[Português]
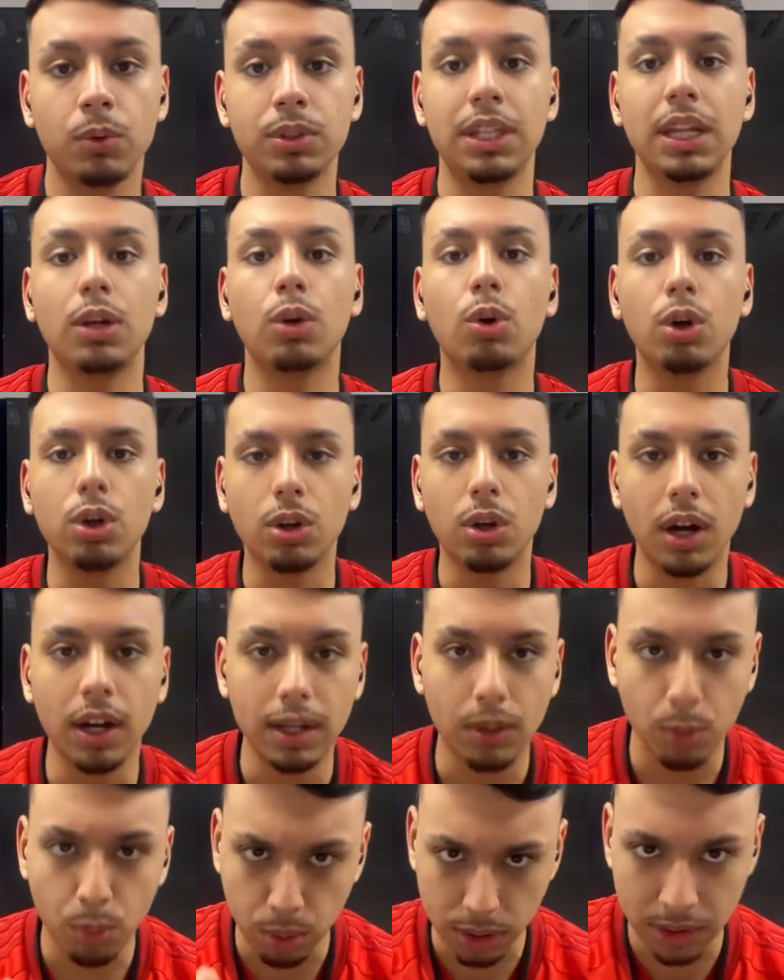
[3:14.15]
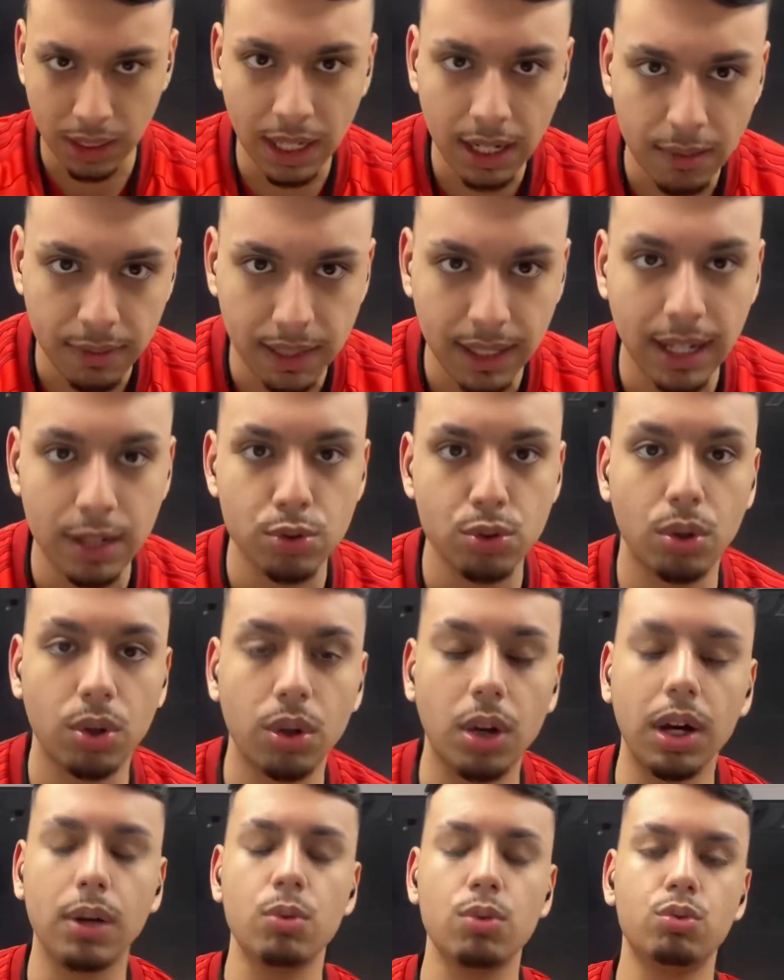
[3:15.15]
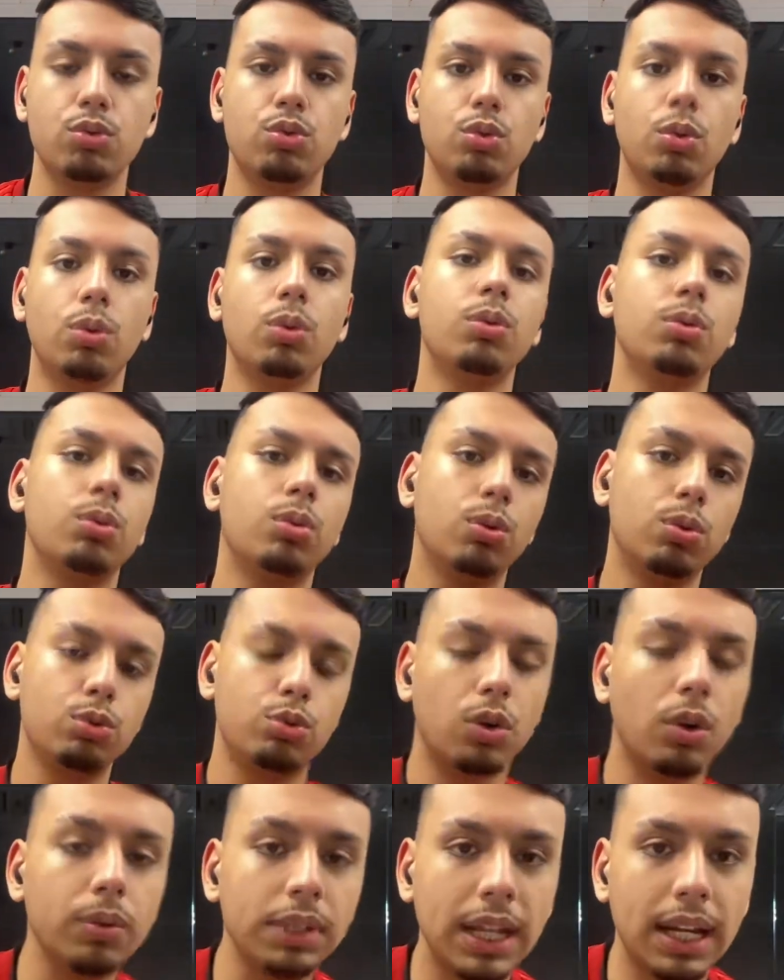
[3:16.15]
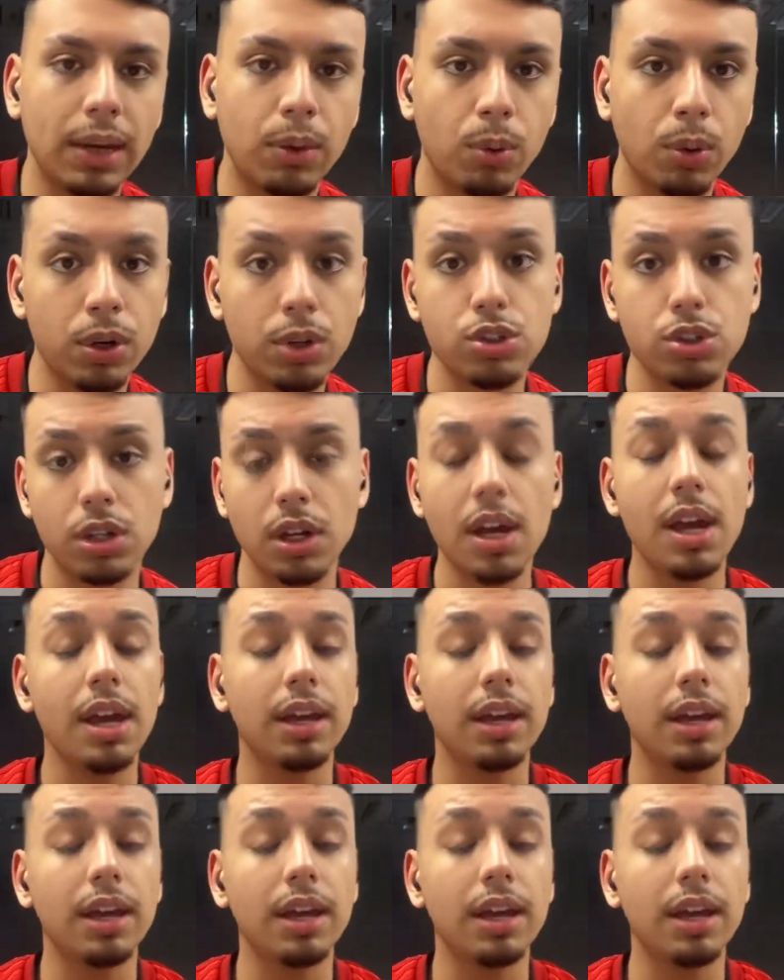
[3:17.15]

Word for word: O Inter coloca, o Cudê, na verdade, coloca o João Dalla Corte,